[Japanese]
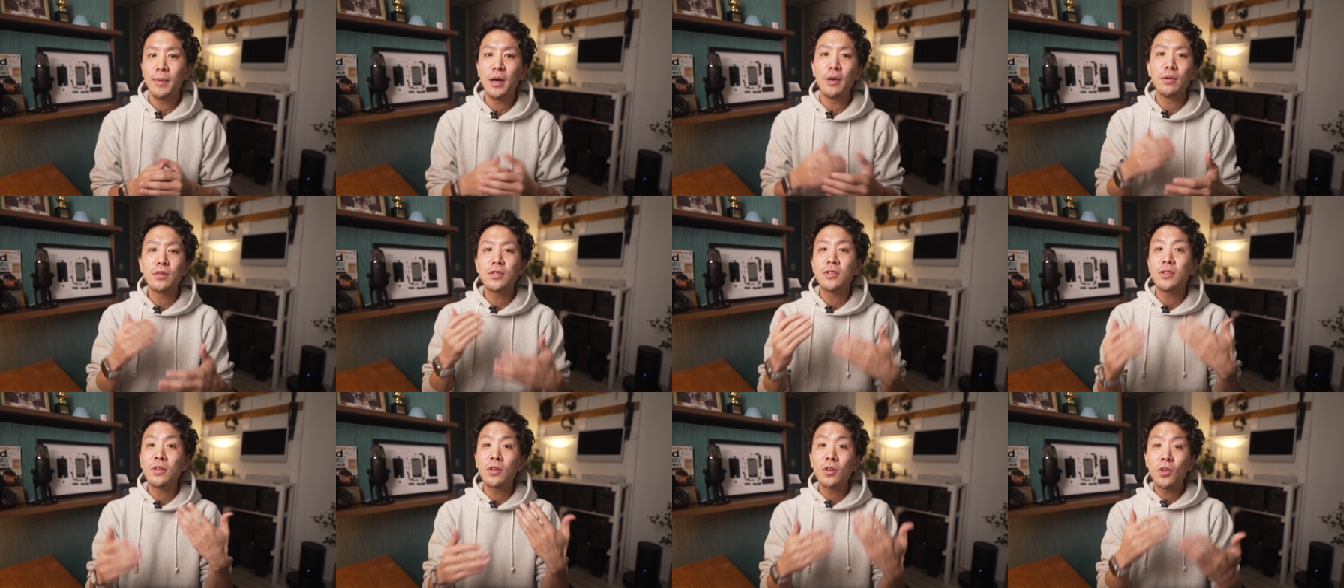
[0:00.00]
まあ、
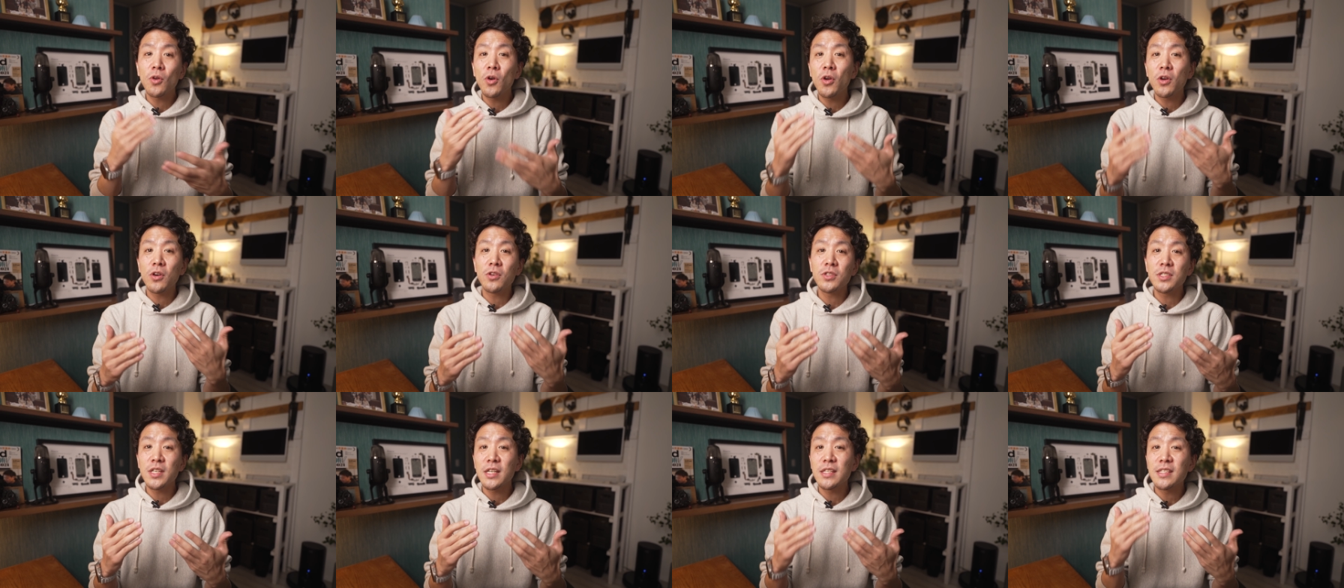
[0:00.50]
普通の教
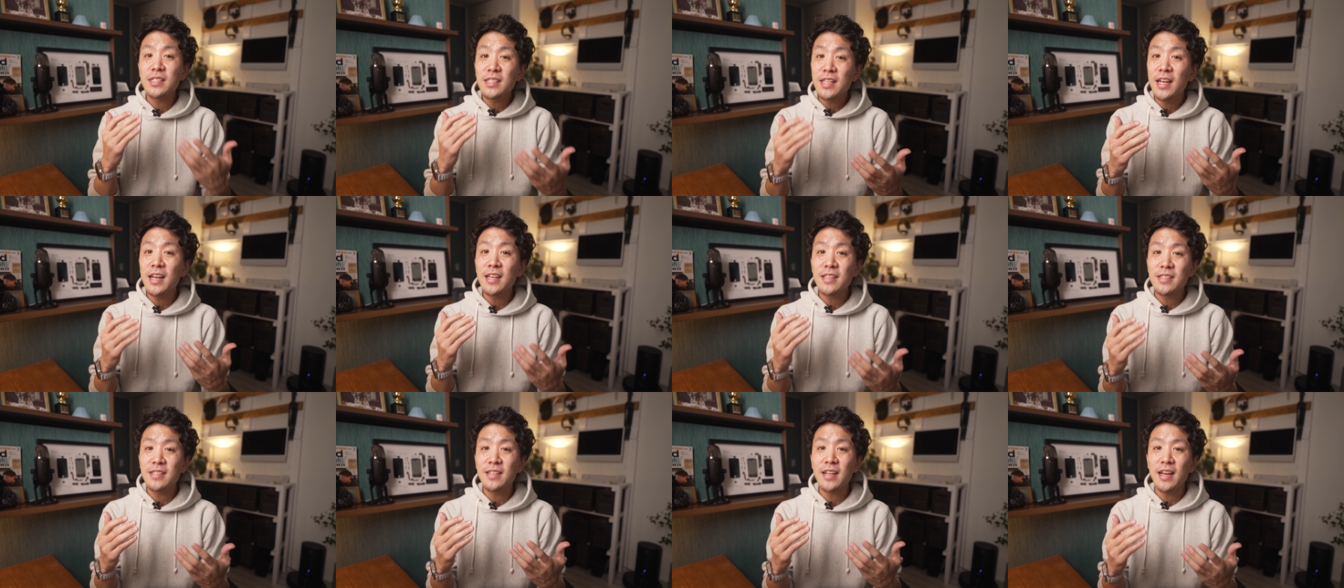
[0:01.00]
育じゃ
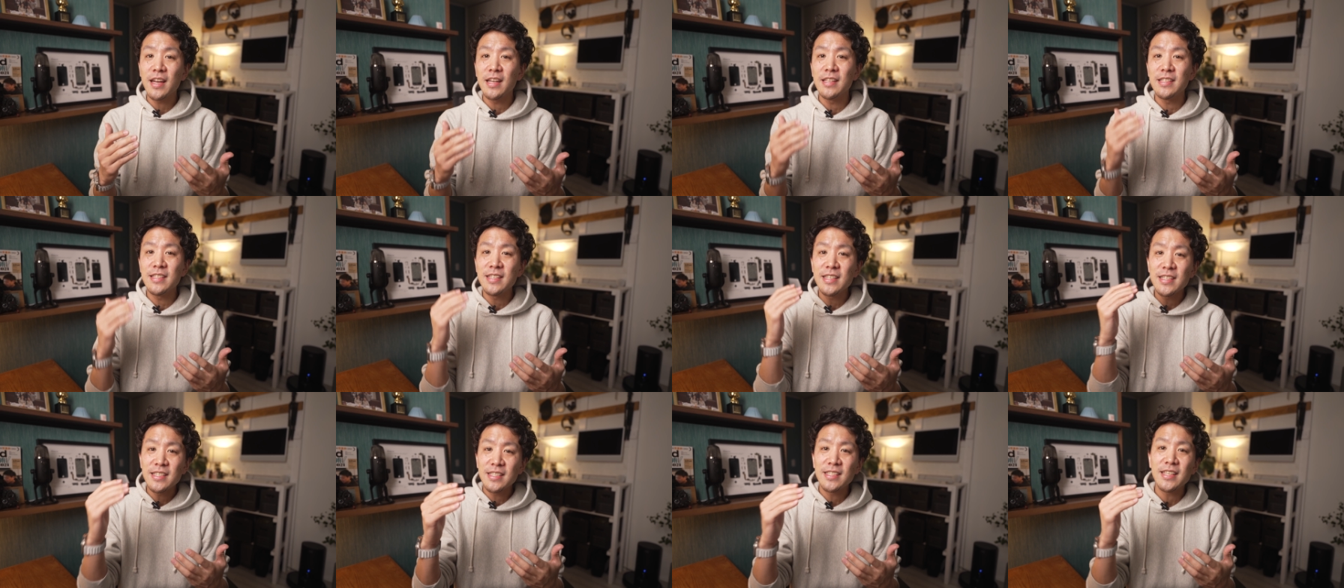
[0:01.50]
伝えづら
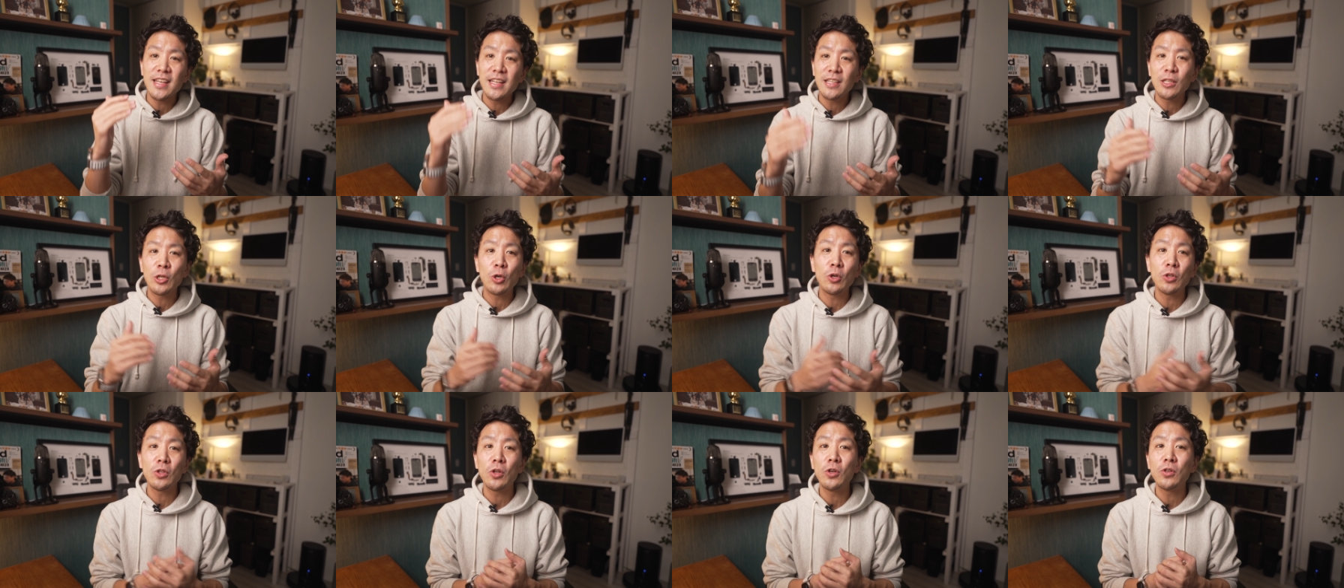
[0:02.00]
い実践
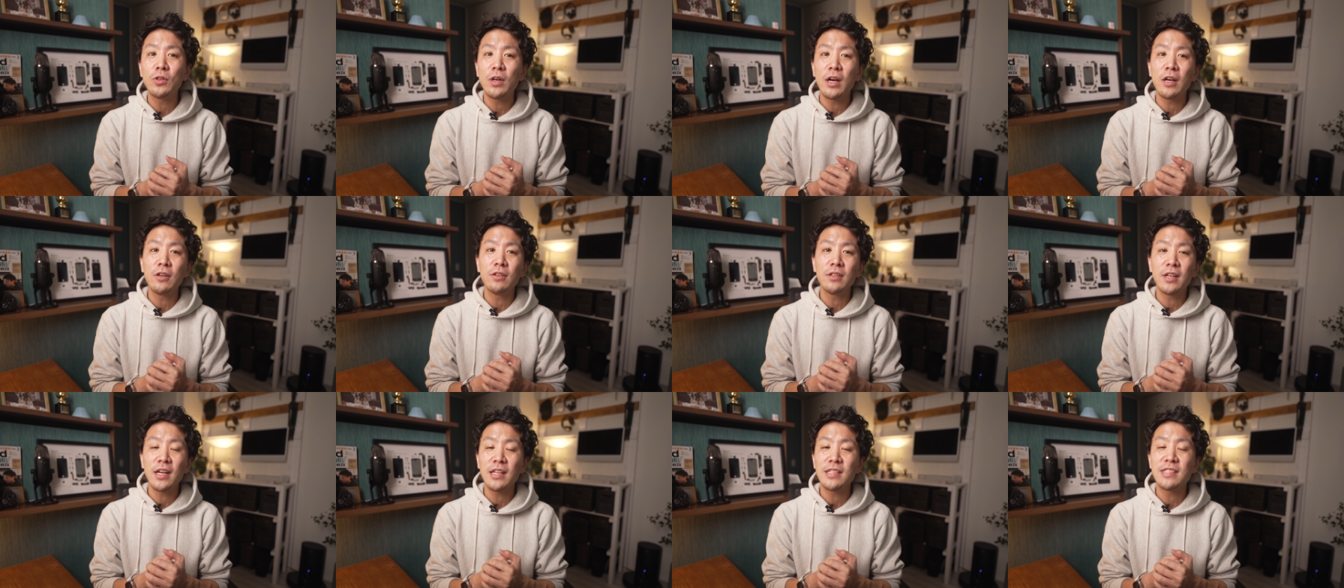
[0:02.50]
の
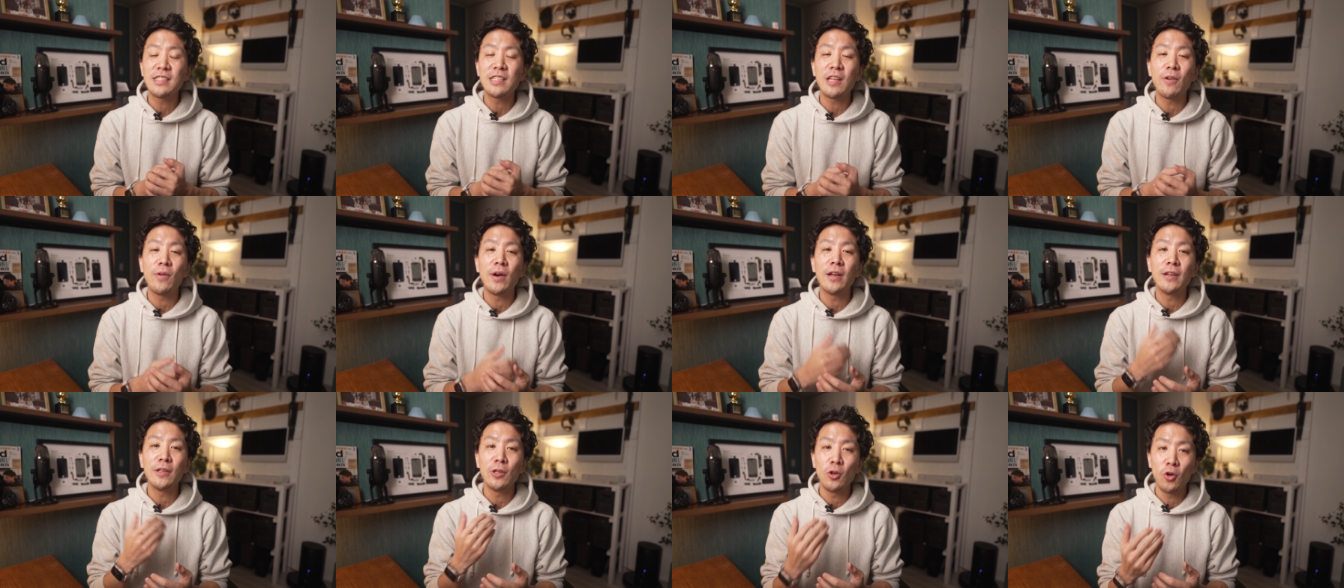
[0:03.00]
ノウハウが
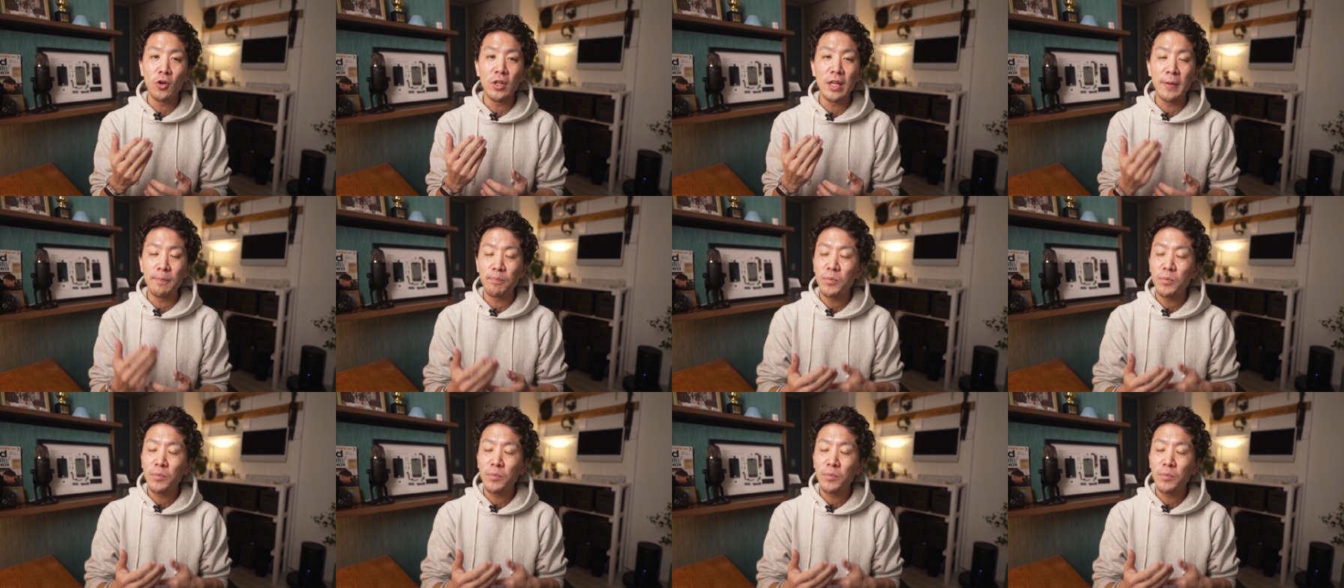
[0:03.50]
伝わるような